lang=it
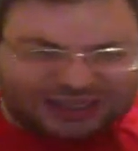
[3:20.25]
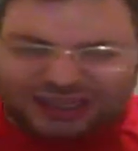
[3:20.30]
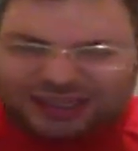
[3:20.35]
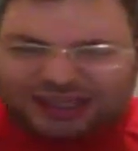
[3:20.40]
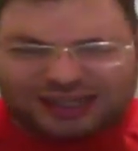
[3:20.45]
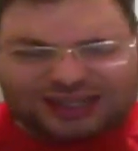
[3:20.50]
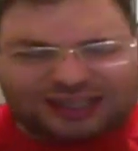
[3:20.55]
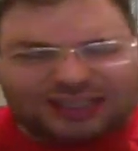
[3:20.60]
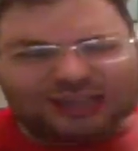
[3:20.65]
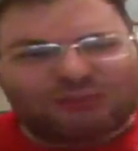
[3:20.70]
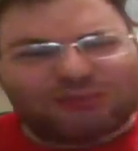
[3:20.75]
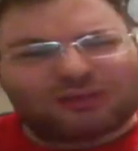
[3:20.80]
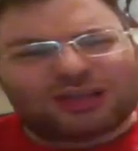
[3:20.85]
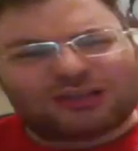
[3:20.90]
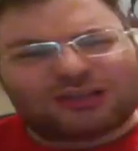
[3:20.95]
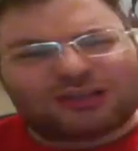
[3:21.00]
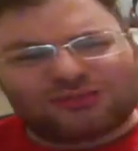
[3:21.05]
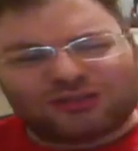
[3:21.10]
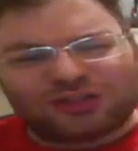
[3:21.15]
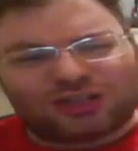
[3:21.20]
incredibile
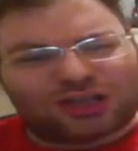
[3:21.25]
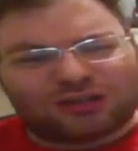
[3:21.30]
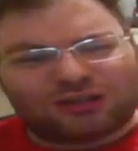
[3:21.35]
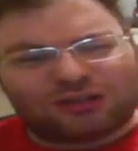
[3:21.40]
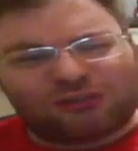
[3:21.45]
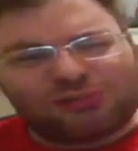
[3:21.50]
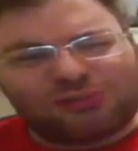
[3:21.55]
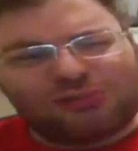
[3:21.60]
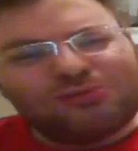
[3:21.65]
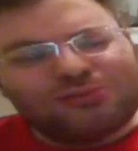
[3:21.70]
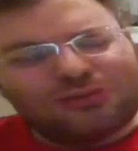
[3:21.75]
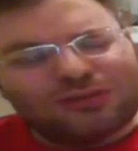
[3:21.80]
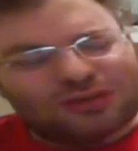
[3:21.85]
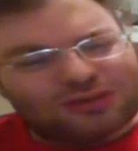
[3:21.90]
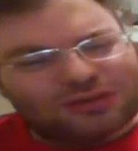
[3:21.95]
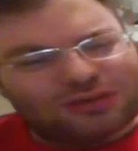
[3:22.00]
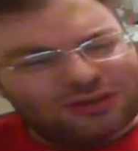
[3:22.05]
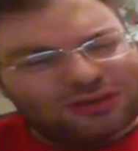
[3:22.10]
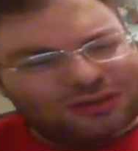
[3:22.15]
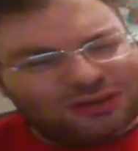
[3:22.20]
ad un certo
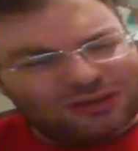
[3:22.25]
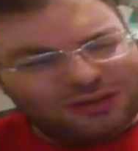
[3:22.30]
punto